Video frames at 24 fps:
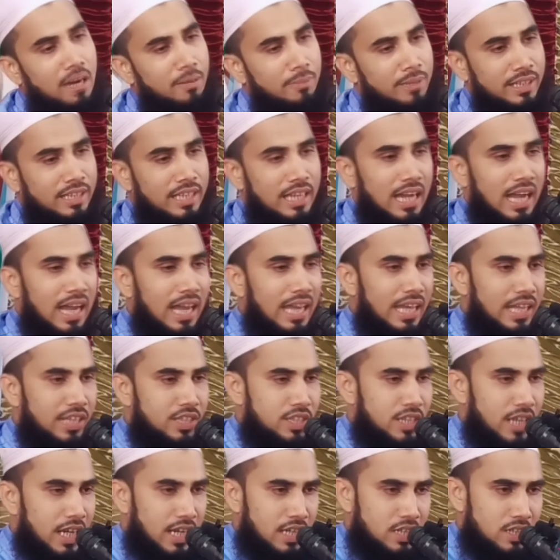আমাদের হায়াত
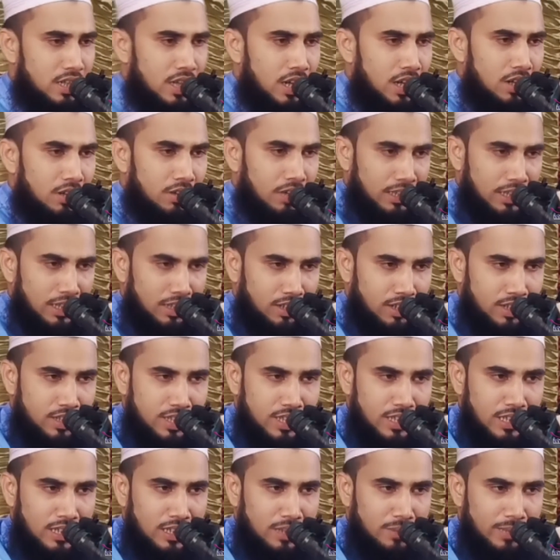শেষ কথা কম
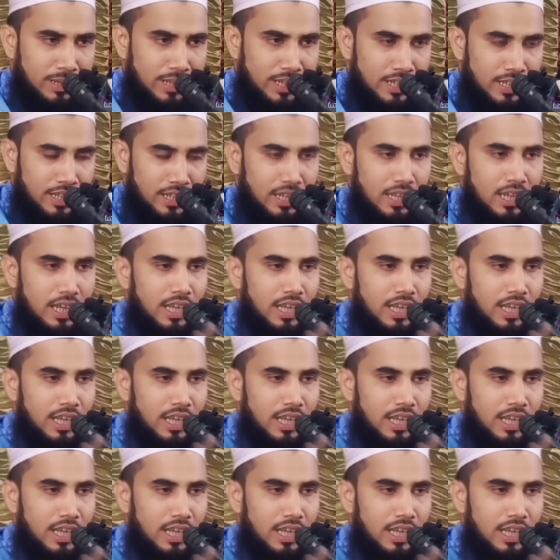ঠিক না ঠিক